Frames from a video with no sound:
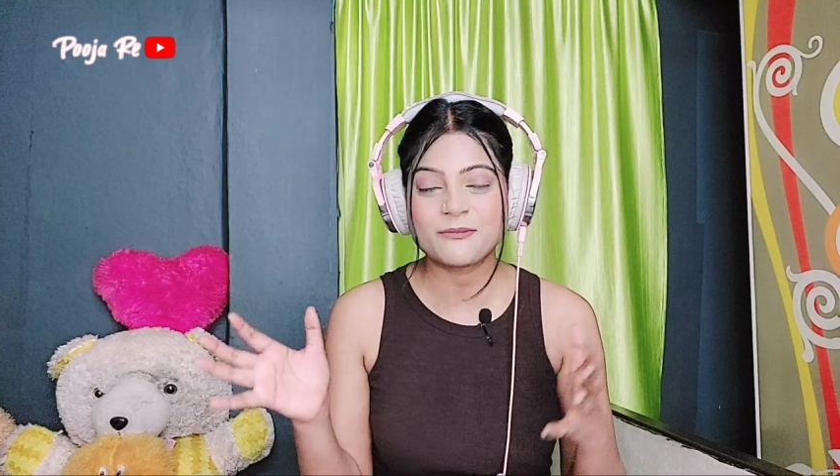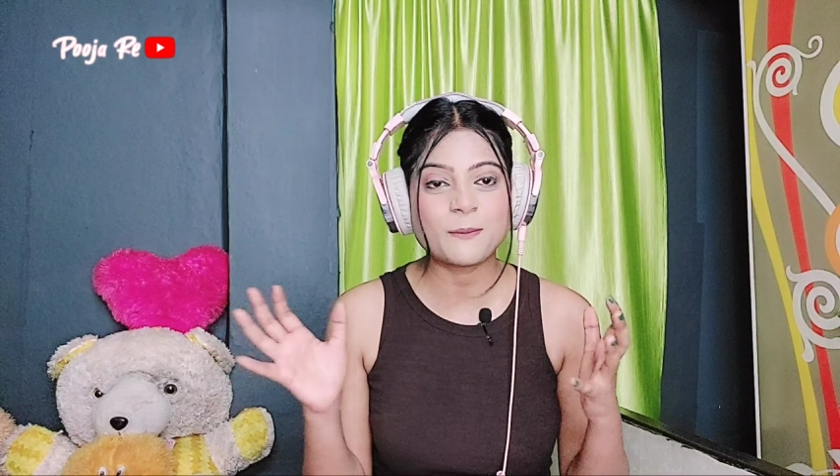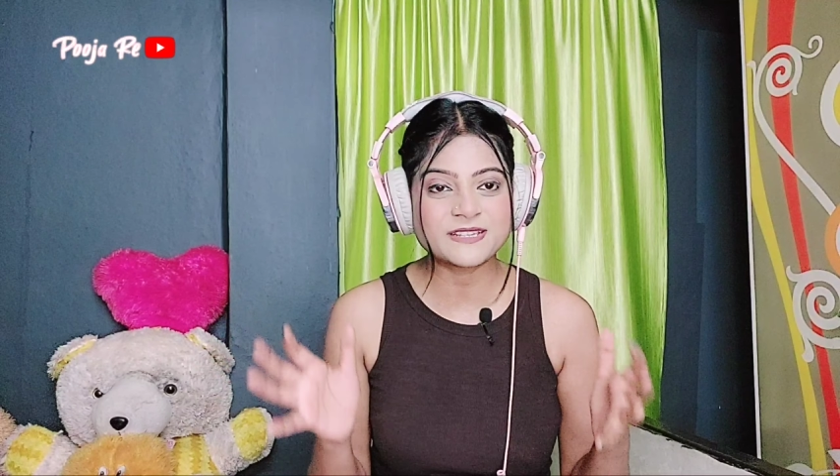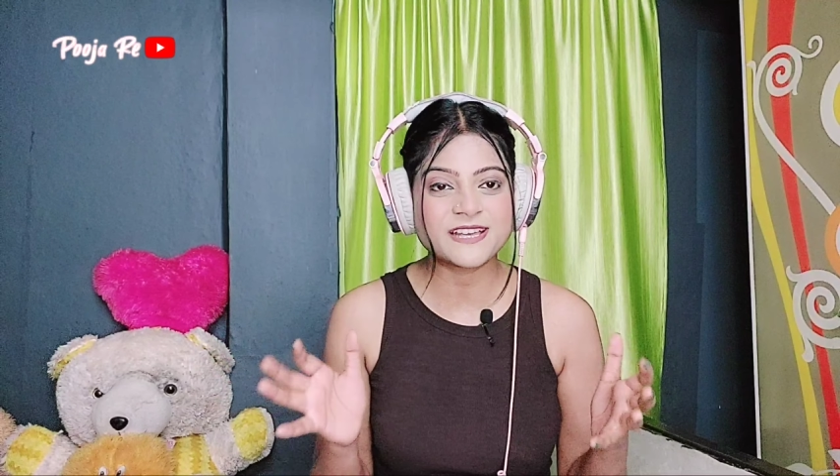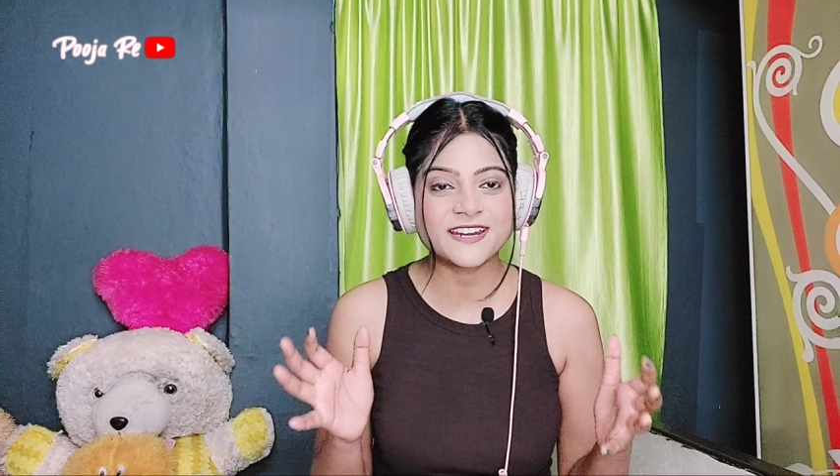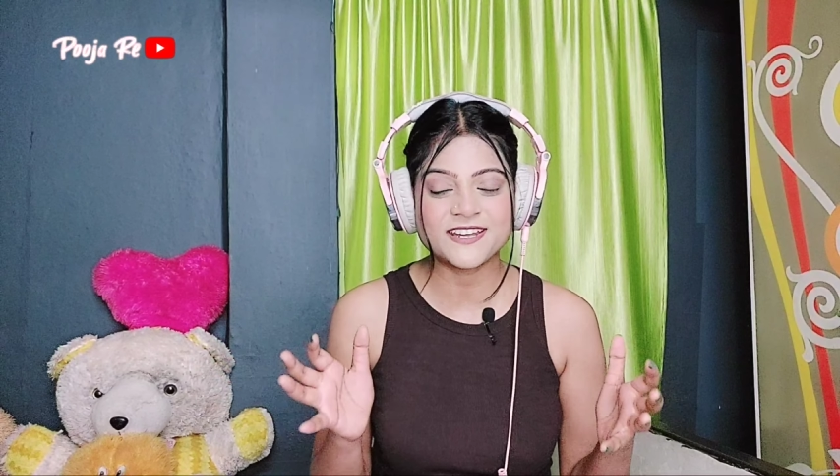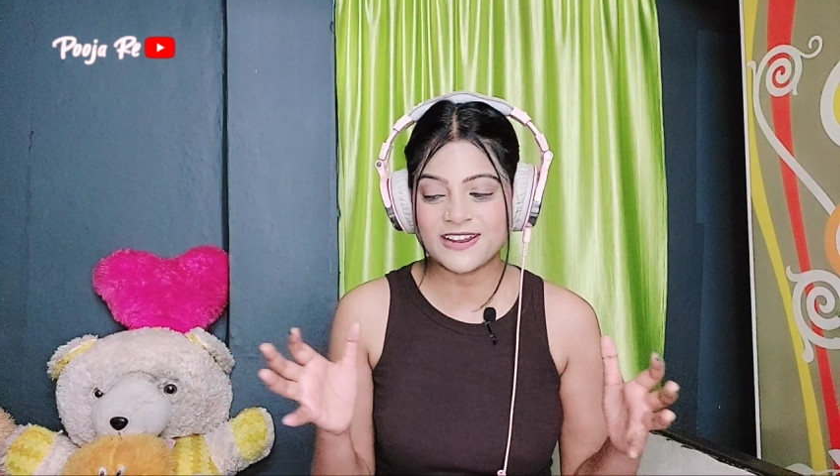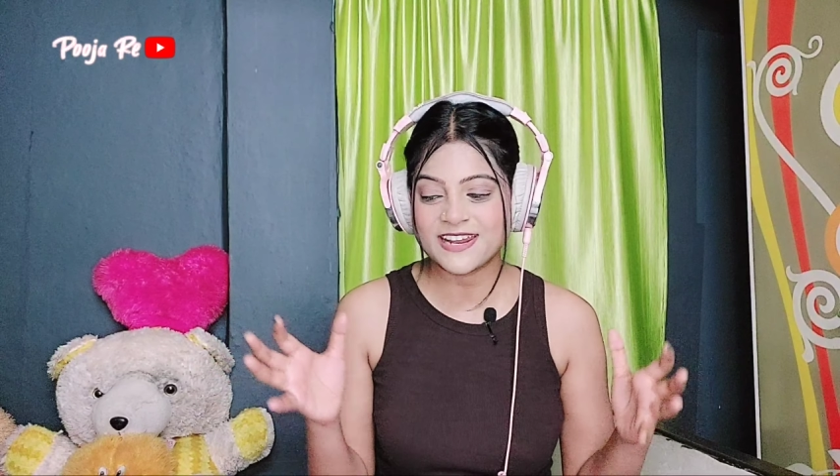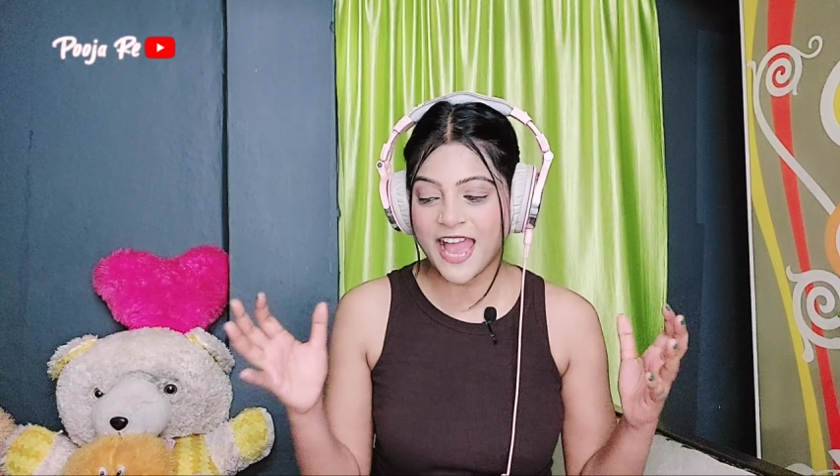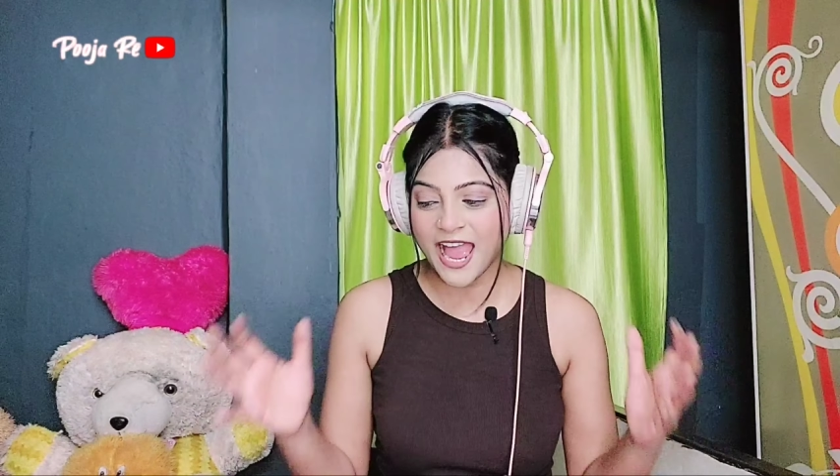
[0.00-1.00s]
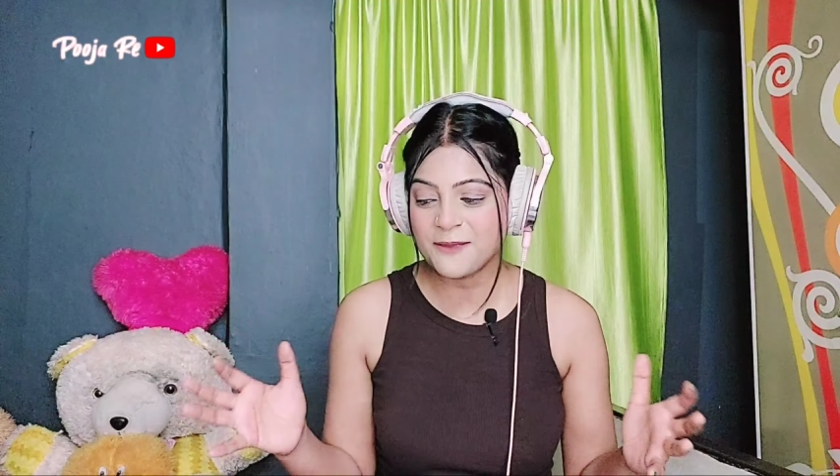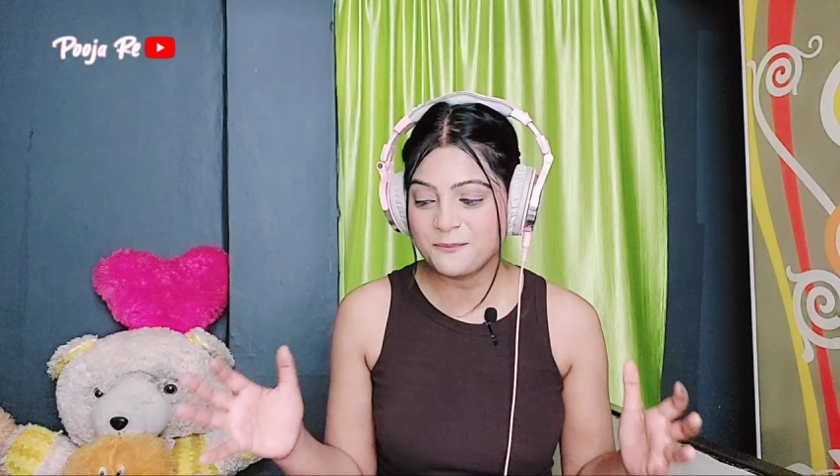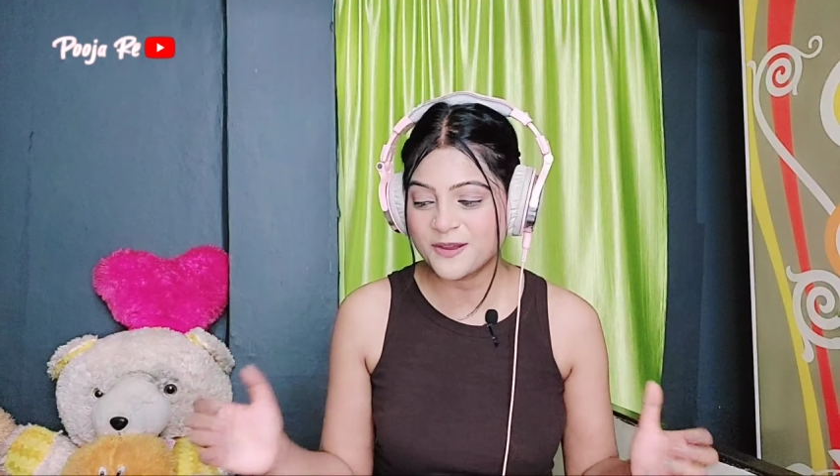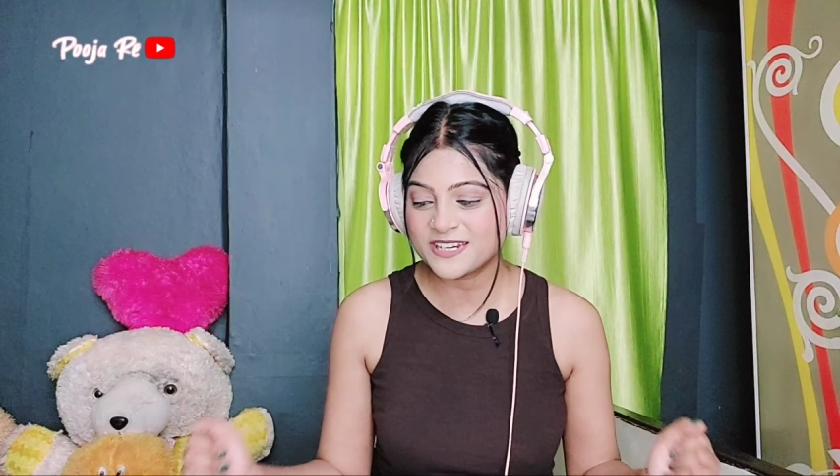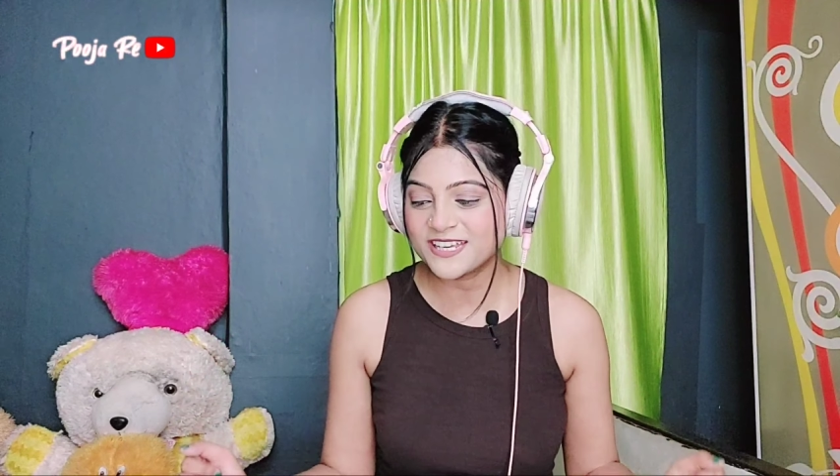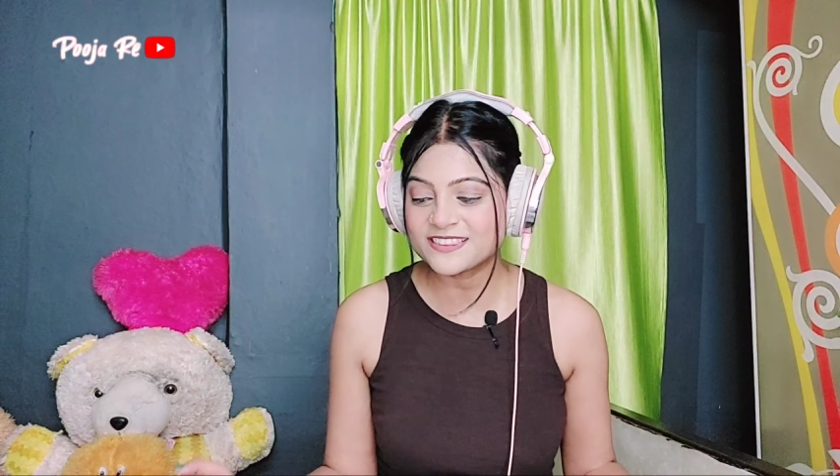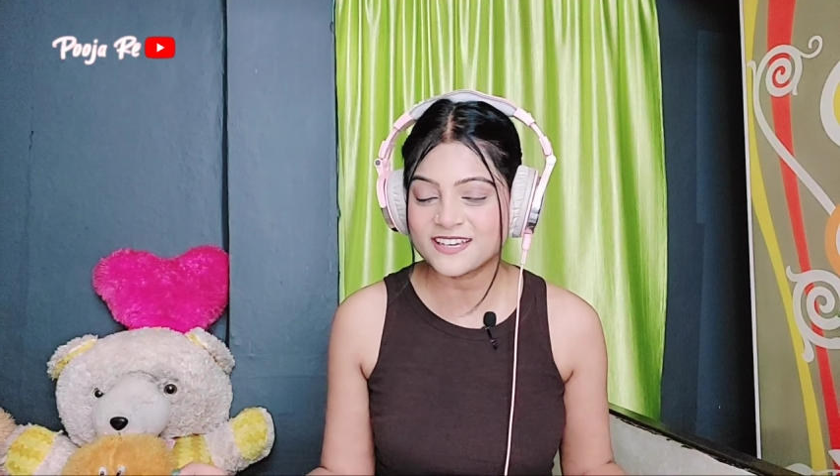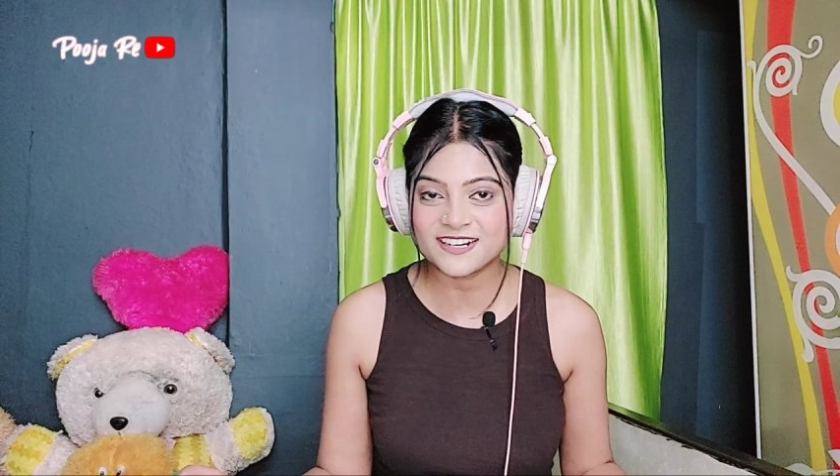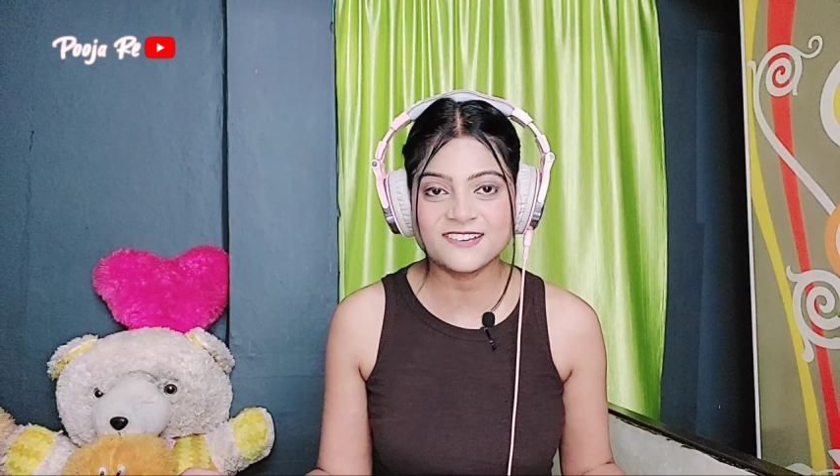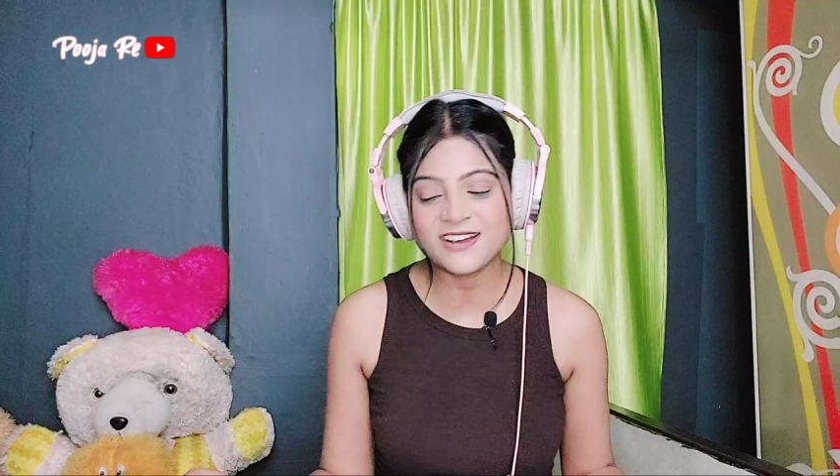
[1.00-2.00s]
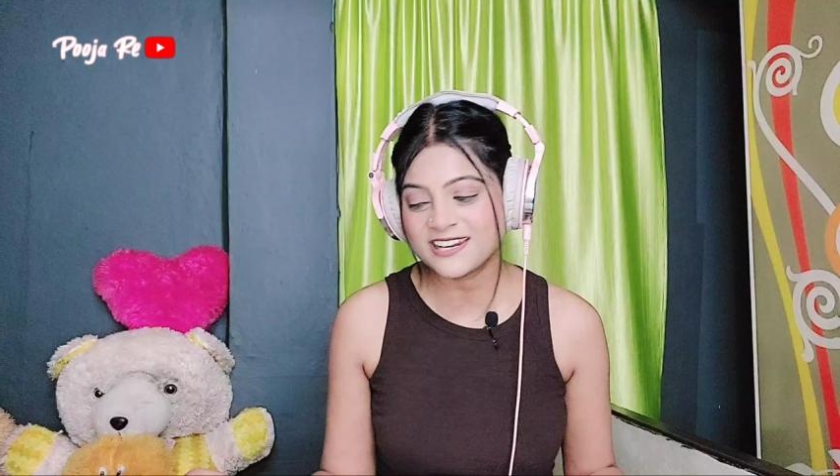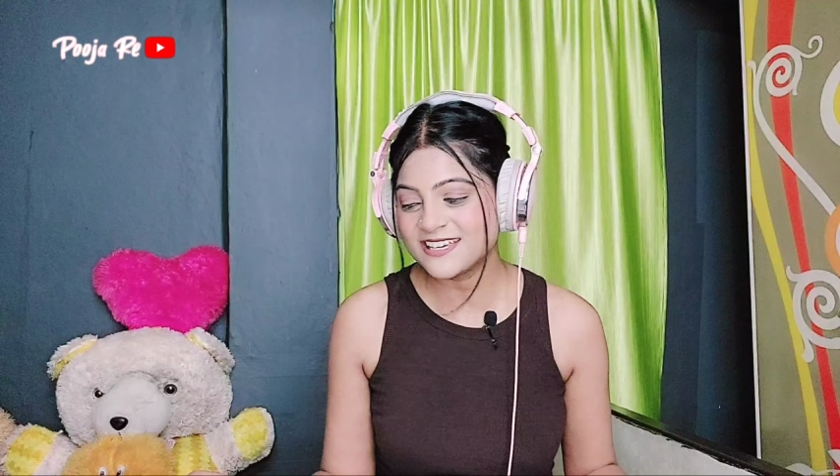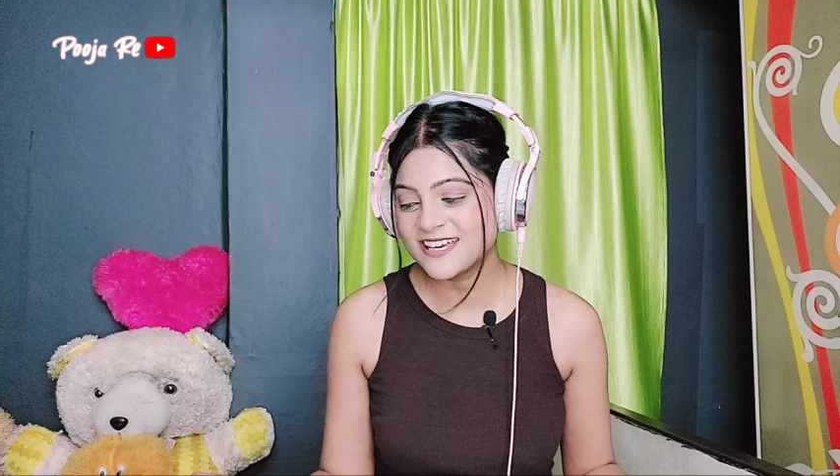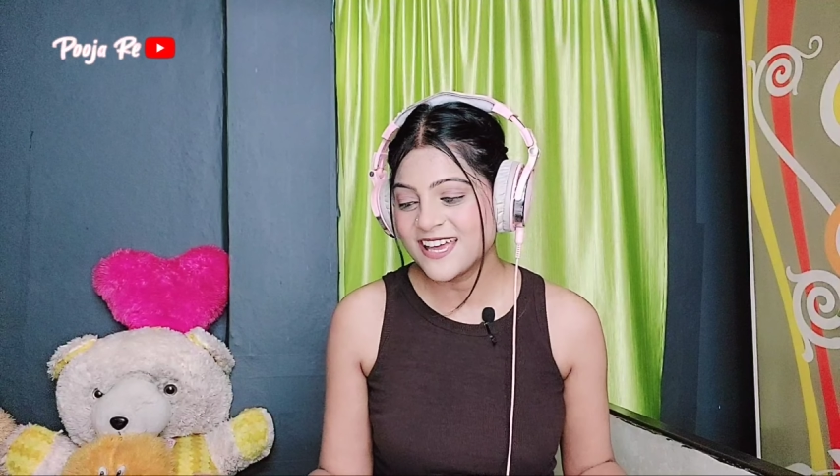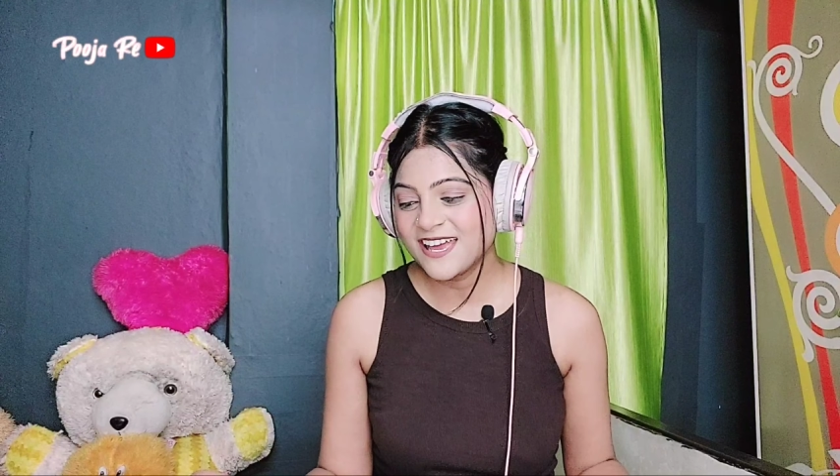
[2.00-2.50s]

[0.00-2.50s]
मज़ा आने वाला है हाइप बनी है तगड़ी वाली